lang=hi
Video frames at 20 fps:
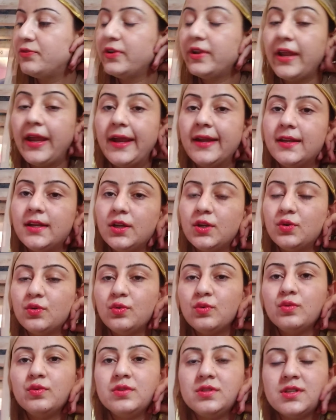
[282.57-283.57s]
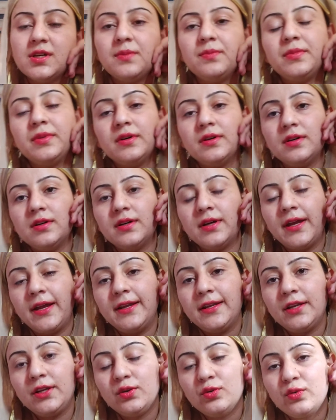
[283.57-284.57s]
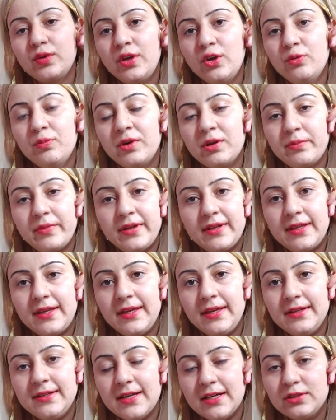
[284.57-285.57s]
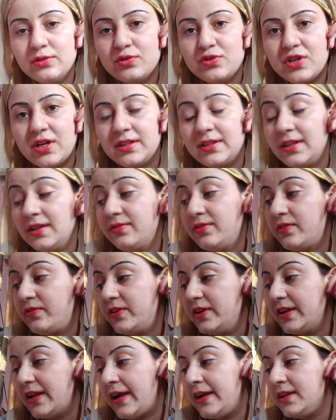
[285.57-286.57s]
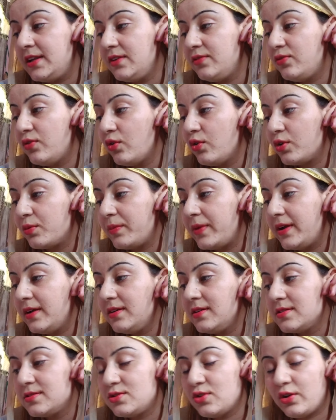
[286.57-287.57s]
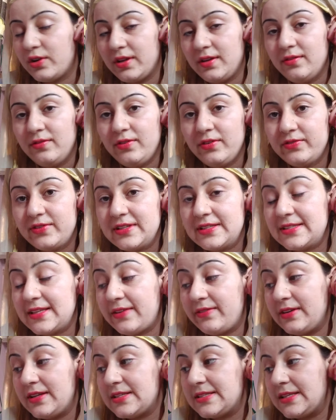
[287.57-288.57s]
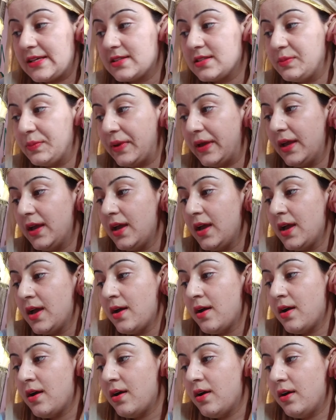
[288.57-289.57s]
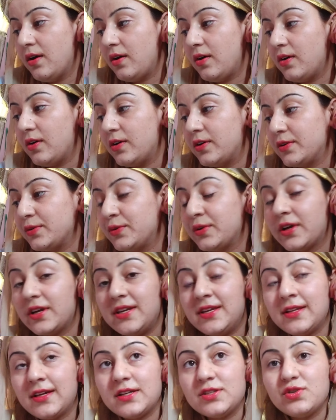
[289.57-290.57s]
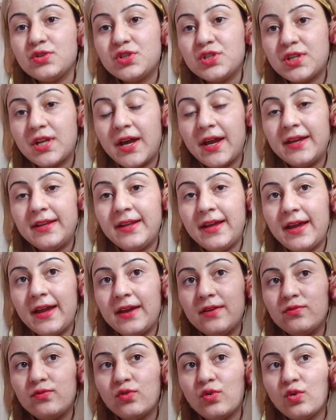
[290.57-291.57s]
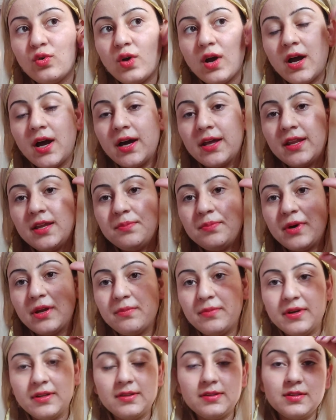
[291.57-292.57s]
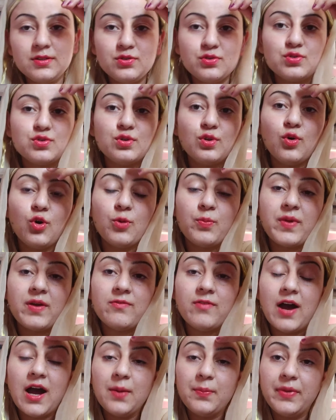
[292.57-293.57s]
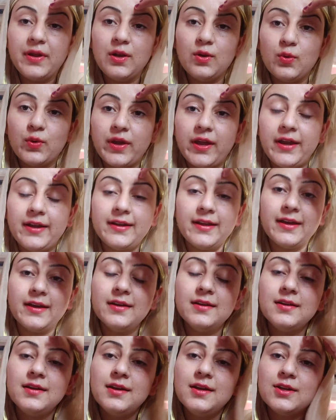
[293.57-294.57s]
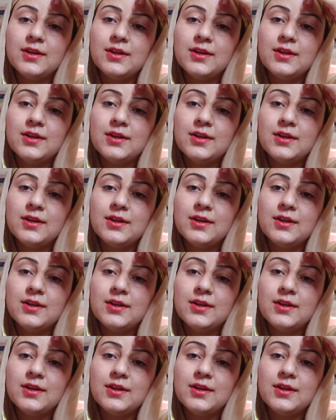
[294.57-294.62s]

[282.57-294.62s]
फिर 82 जब 82 की उम्र में इनकी डेथ हो जाती है 1594 में सॉरी 1576 में और उनका इनका जो श्राइन है वो हरी पर्वत जो स्लोप है वहाँ पे लोकेट है